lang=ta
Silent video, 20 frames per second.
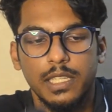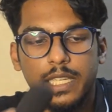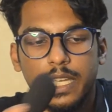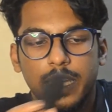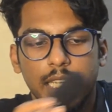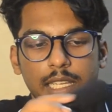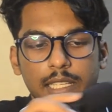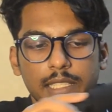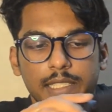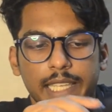
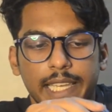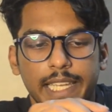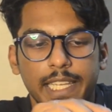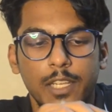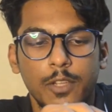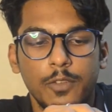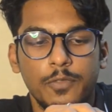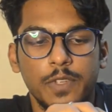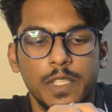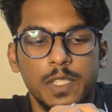ஏன்னா
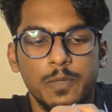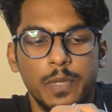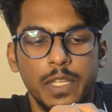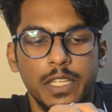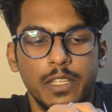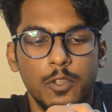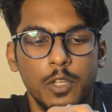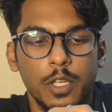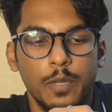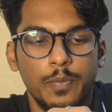சைட்லேயும் ஃபிக்ஸ் பண்ணி
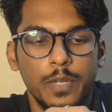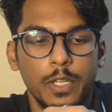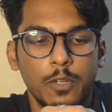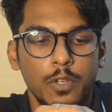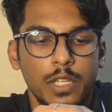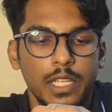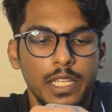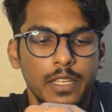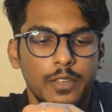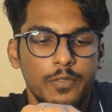இதோ இப்படி
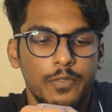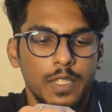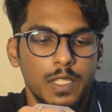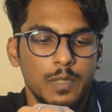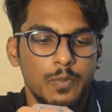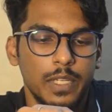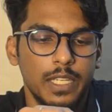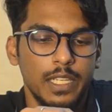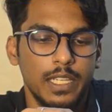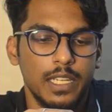கூட நீங்கள் ஃபிக்ஸ்
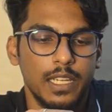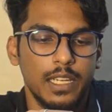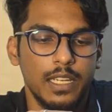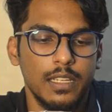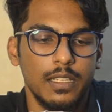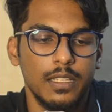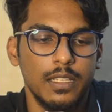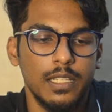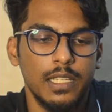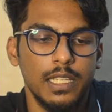பண்ணிக்கலாம்
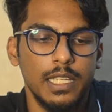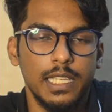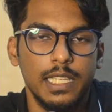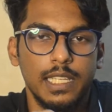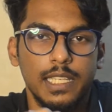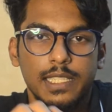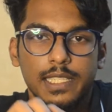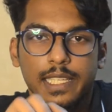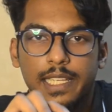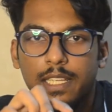
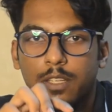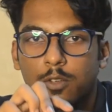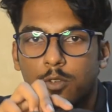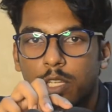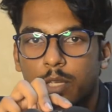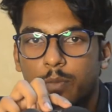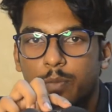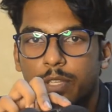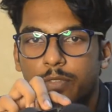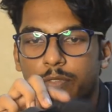இந்த சைடு கூட
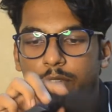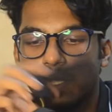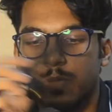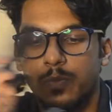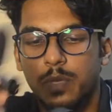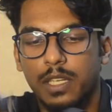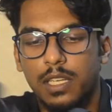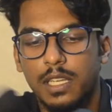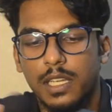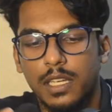இப்படி ஃபிக்ஸ்
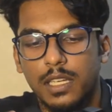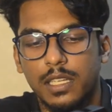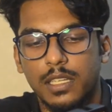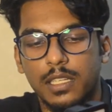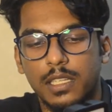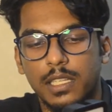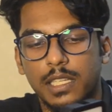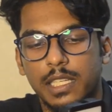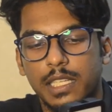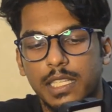பண்ணலாம்
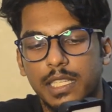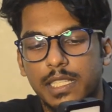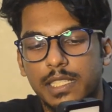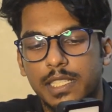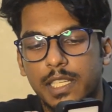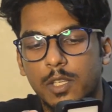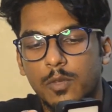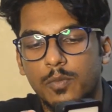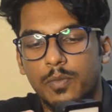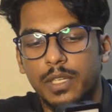இந்த
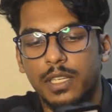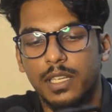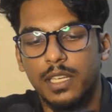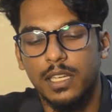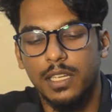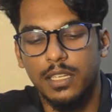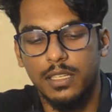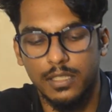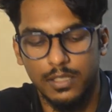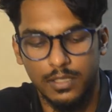சைடும்
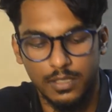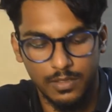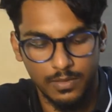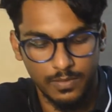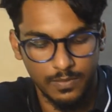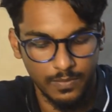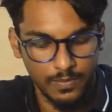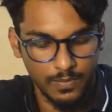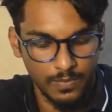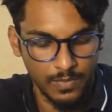பண்ணலாம்
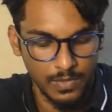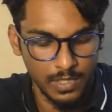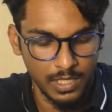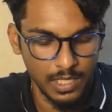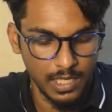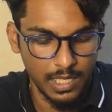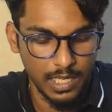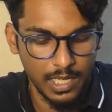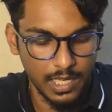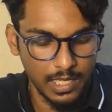
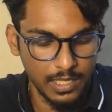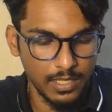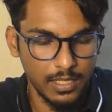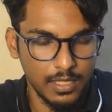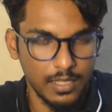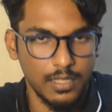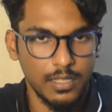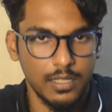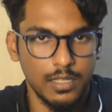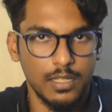அண்ட்
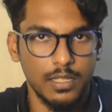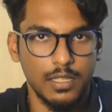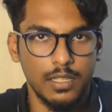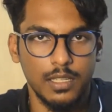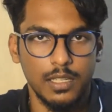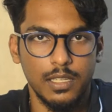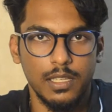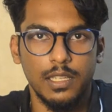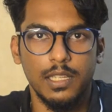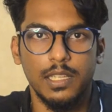
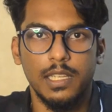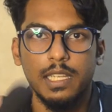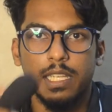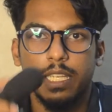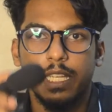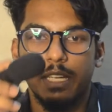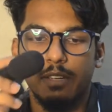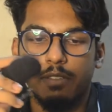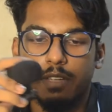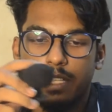
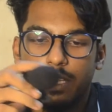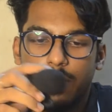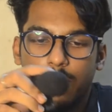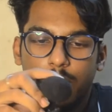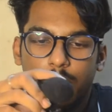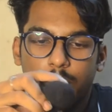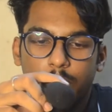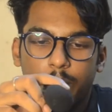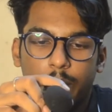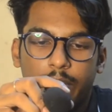நீங்கள் வந்து
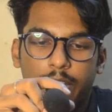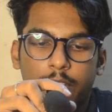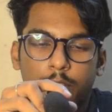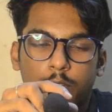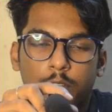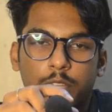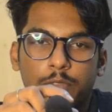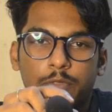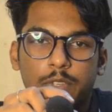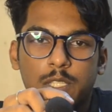மேலே
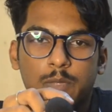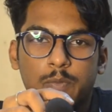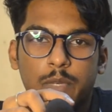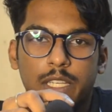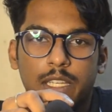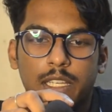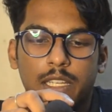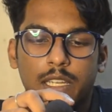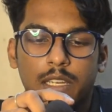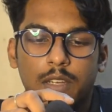கூட ஃபிக்ஸ்
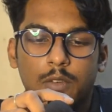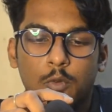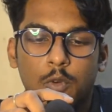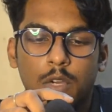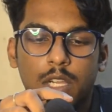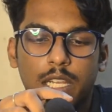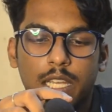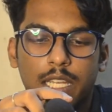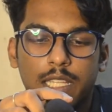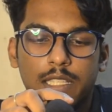பண்ணிக்கலாம்
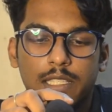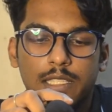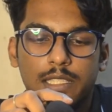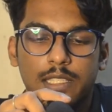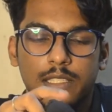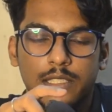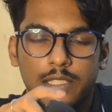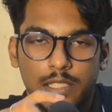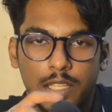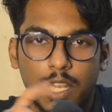உங்களுக்கு அந்த
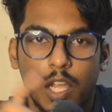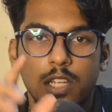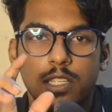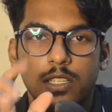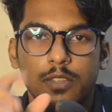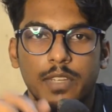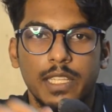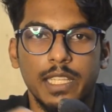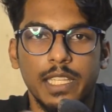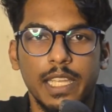ஸ்லாட்
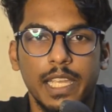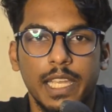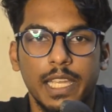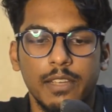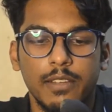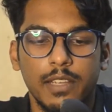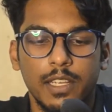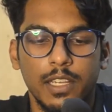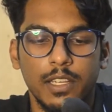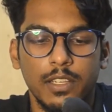வந்து எங்கே
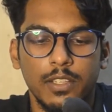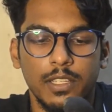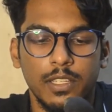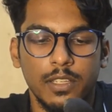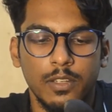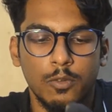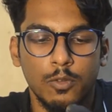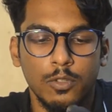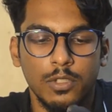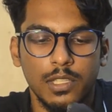வேணாலும்
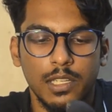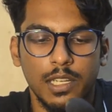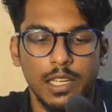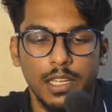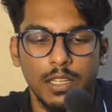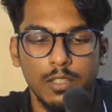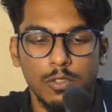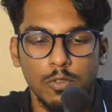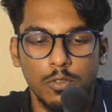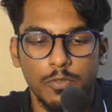கொடுத்துருக்காங்க
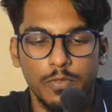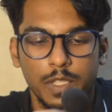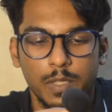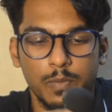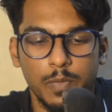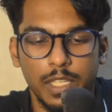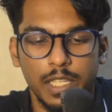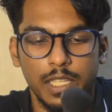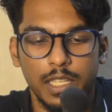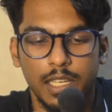ஸோ ஃபிக்ஸ்
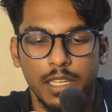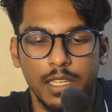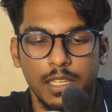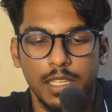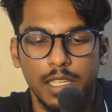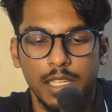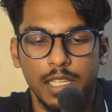பண்ணிக்கலாம்